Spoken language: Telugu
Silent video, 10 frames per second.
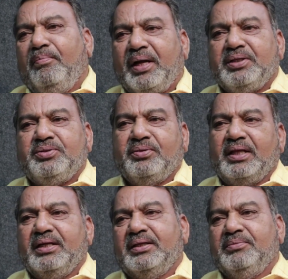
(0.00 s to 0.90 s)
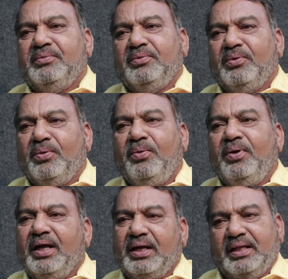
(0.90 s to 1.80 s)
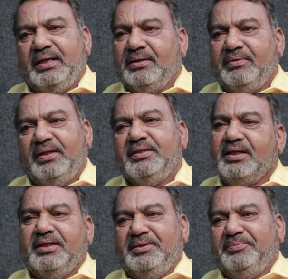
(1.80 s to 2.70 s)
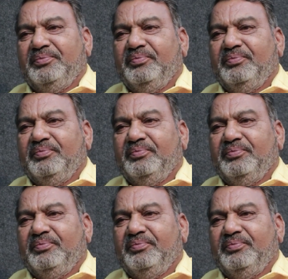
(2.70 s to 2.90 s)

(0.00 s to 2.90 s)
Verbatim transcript: మనసు కదలటం గుండె కదలటం అనేది సహజం